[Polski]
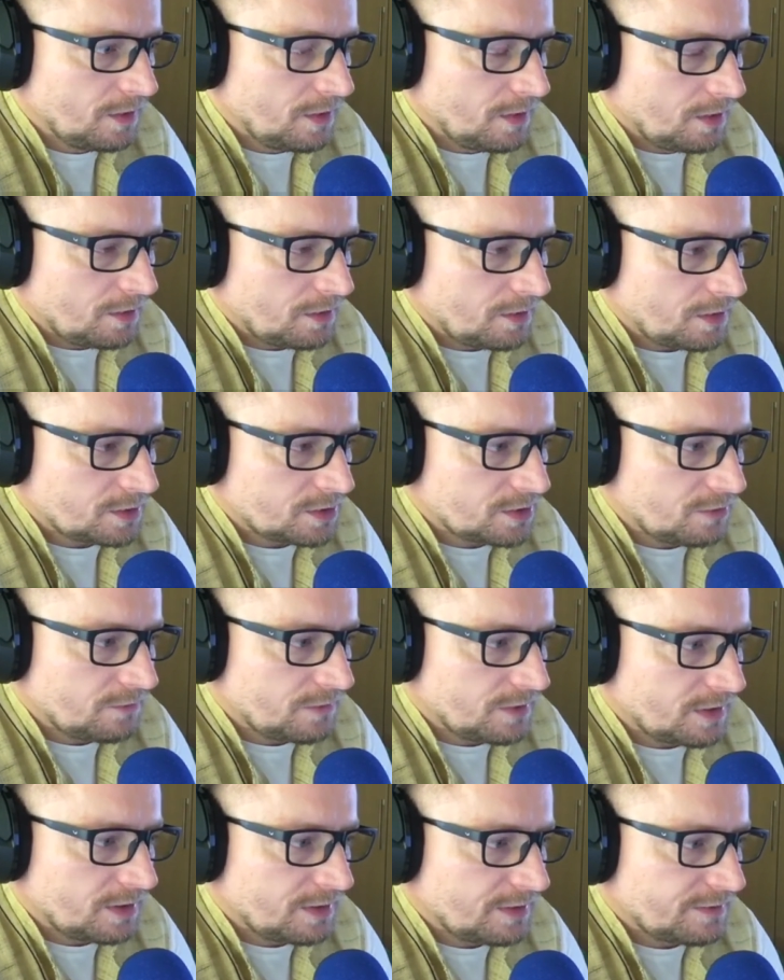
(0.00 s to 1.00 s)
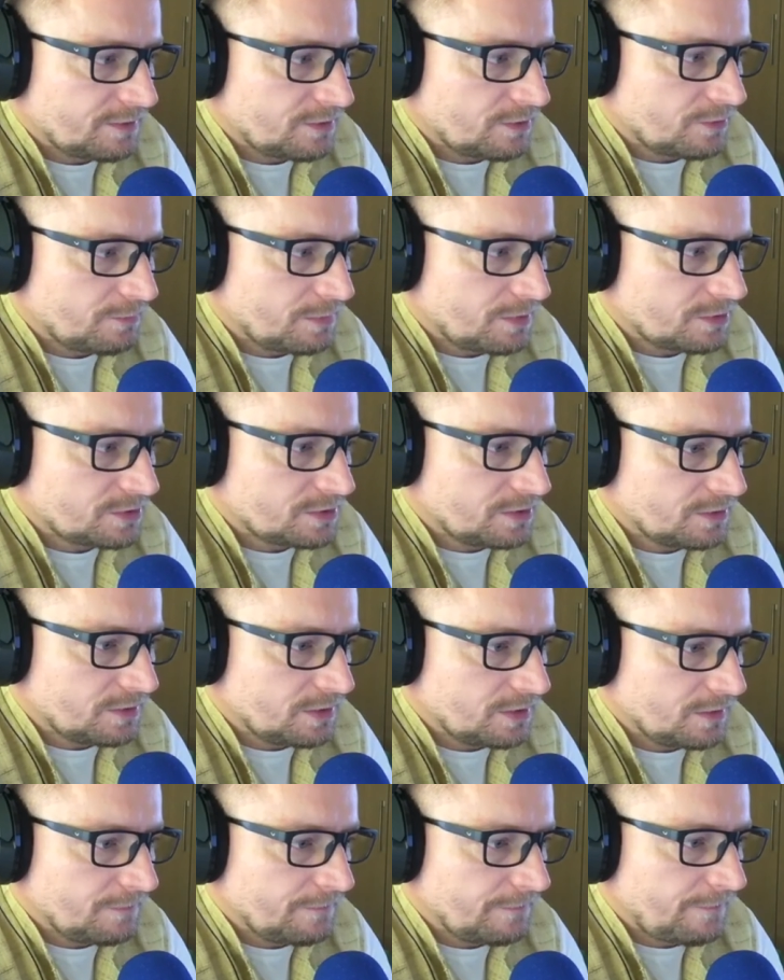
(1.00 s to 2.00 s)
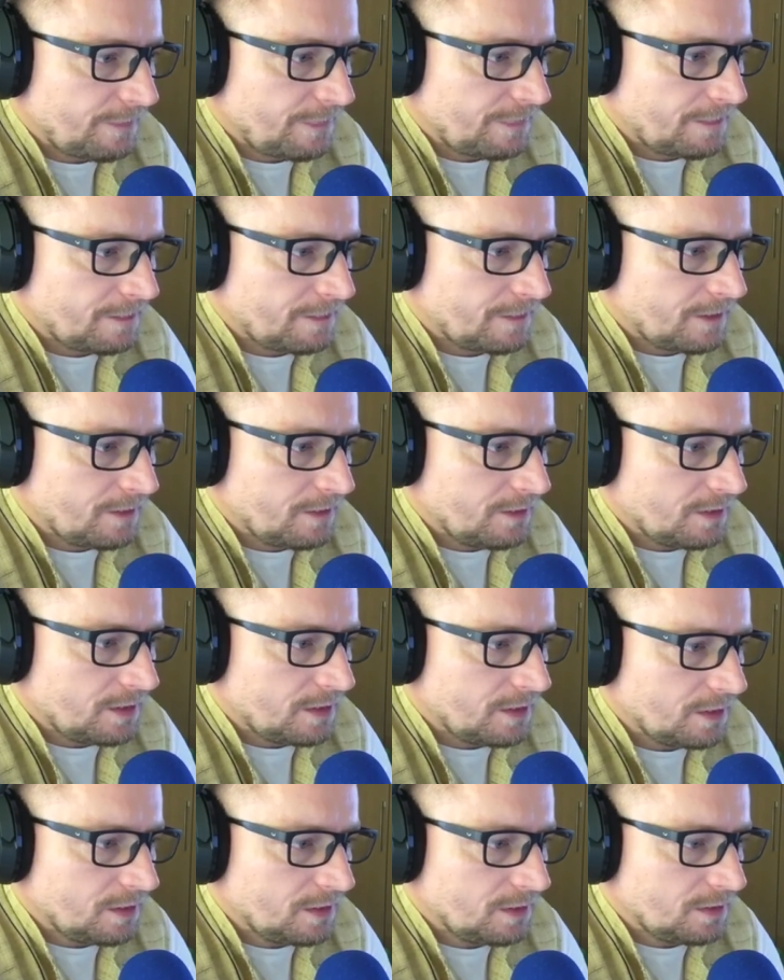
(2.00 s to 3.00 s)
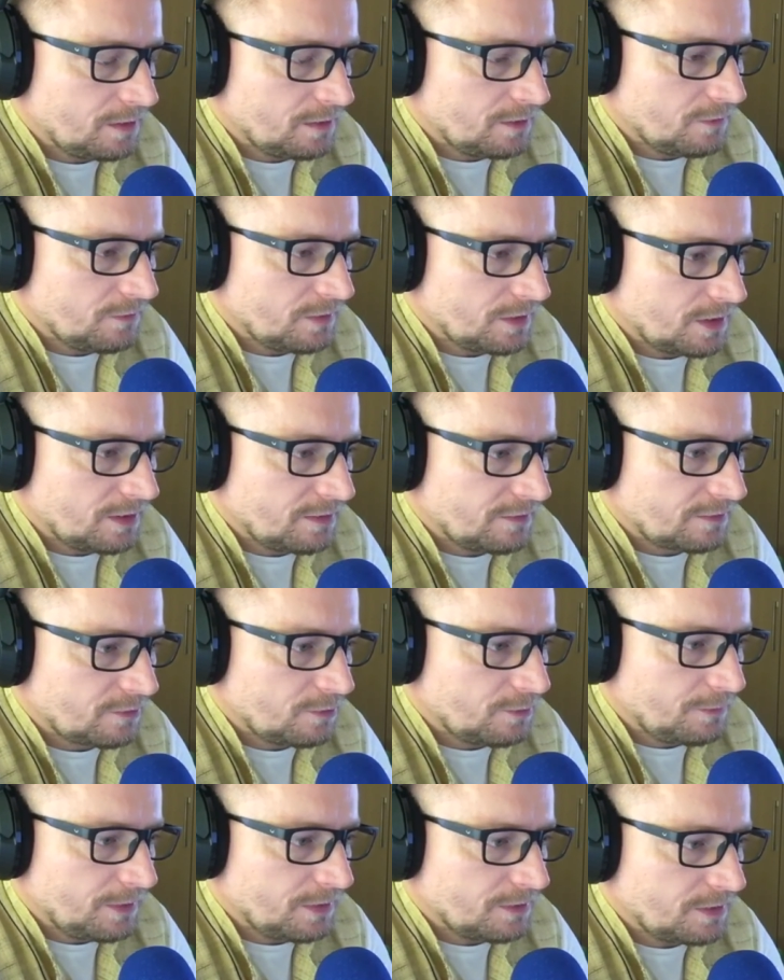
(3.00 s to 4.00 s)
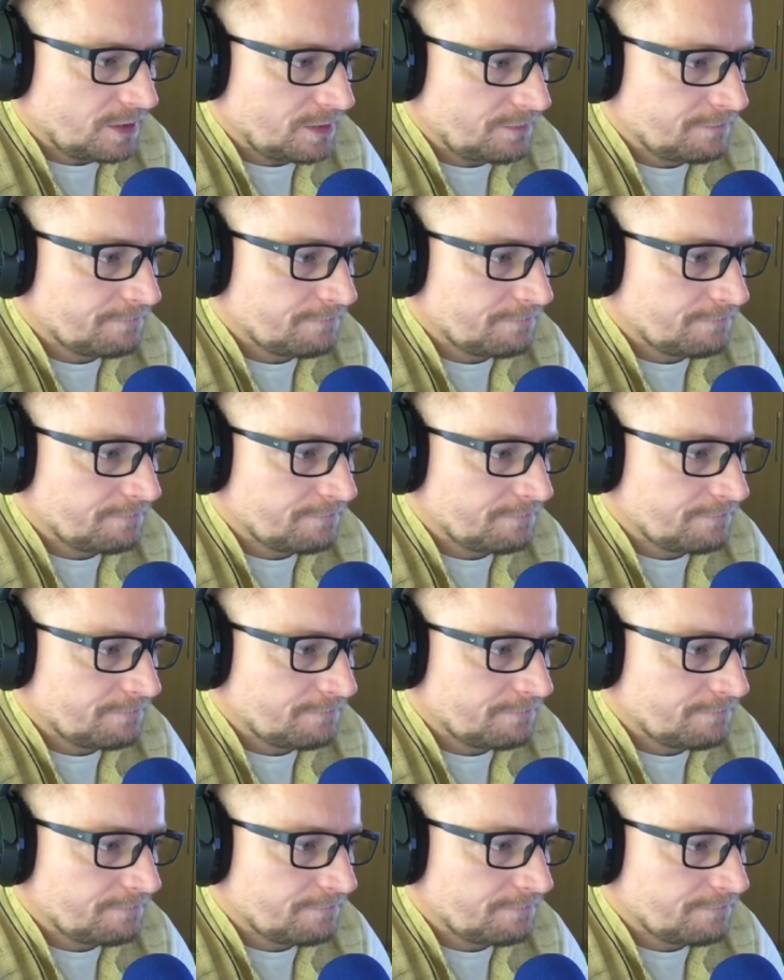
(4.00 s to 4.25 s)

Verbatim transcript: Nasza uwaga jest rozproszona, a ich uwaga jest skupiona.